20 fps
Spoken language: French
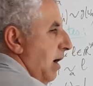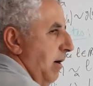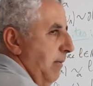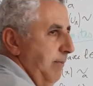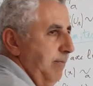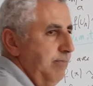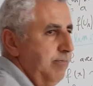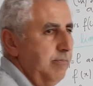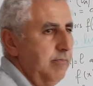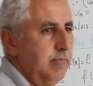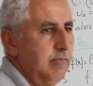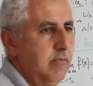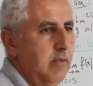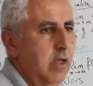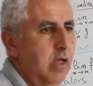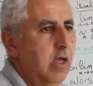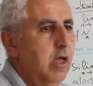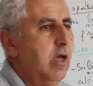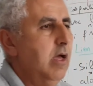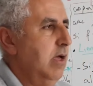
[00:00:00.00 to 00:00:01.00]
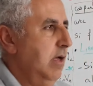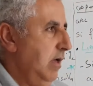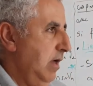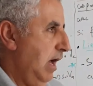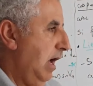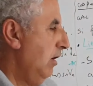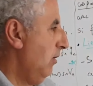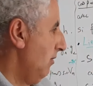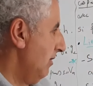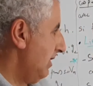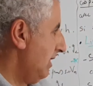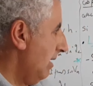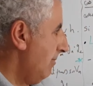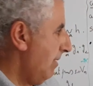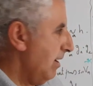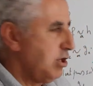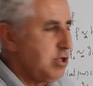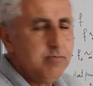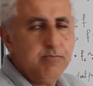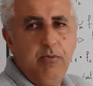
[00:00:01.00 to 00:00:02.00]
a. Alors, ça
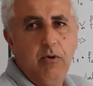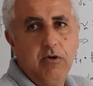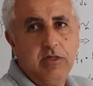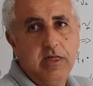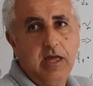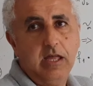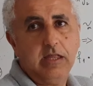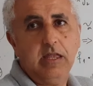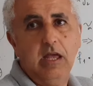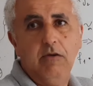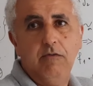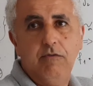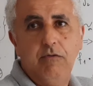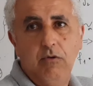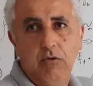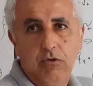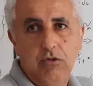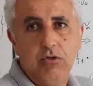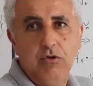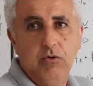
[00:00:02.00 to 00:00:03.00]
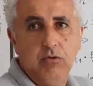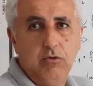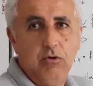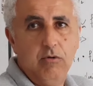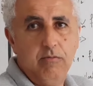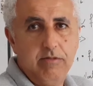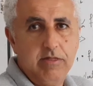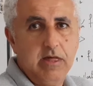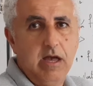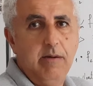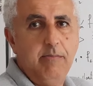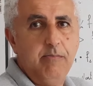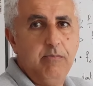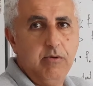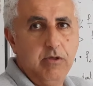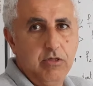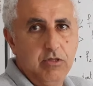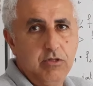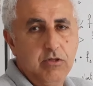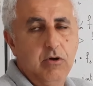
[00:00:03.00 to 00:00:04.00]
marche pour certaines fonctions comme ça,
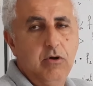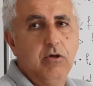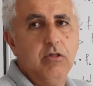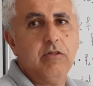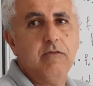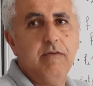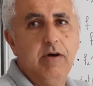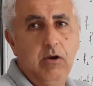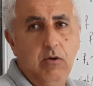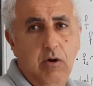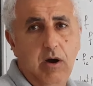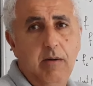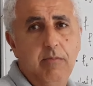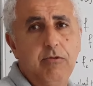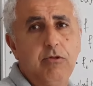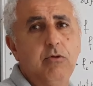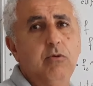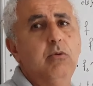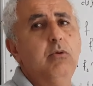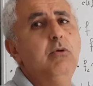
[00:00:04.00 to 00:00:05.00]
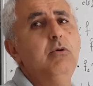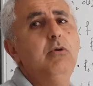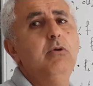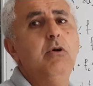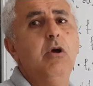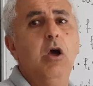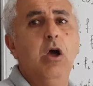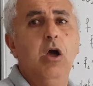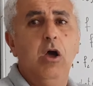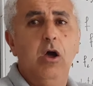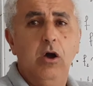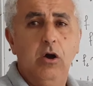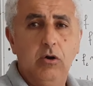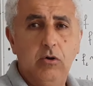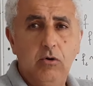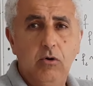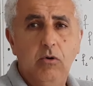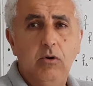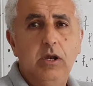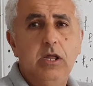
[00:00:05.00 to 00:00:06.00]
puissance, valeur absolue.
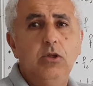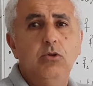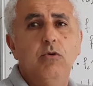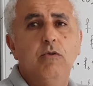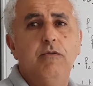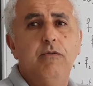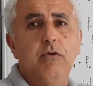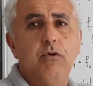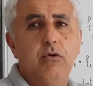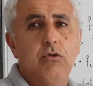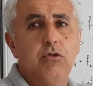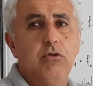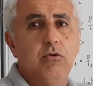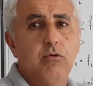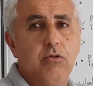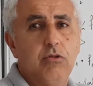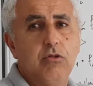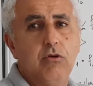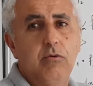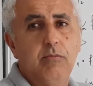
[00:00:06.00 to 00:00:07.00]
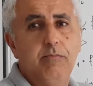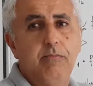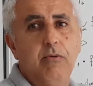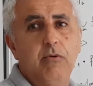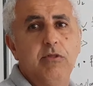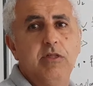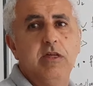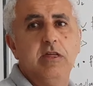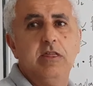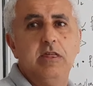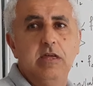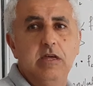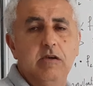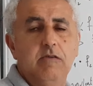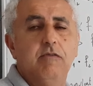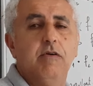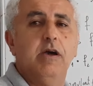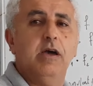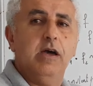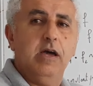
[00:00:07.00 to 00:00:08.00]
Quand les deux fonctions sont
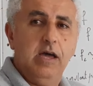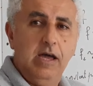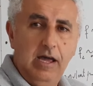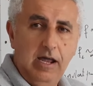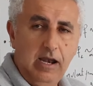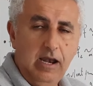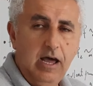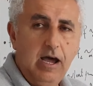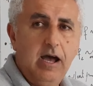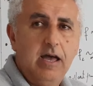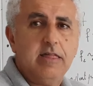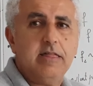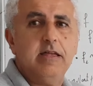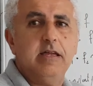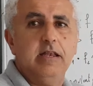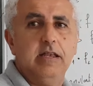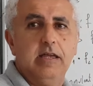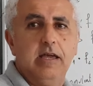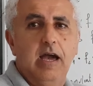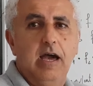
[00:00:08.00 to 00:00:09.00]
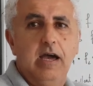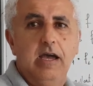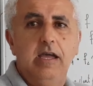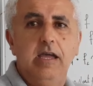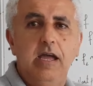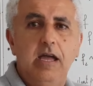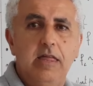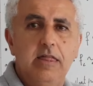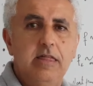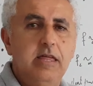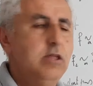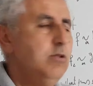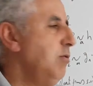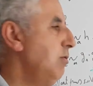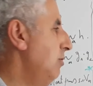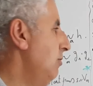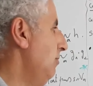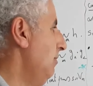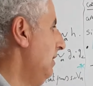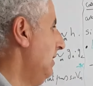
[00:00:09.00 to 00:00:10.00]
positives, la racine carrée, ainsi de
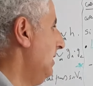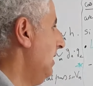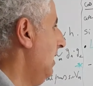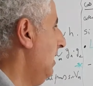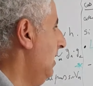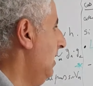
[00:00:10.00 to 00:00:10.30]
suite.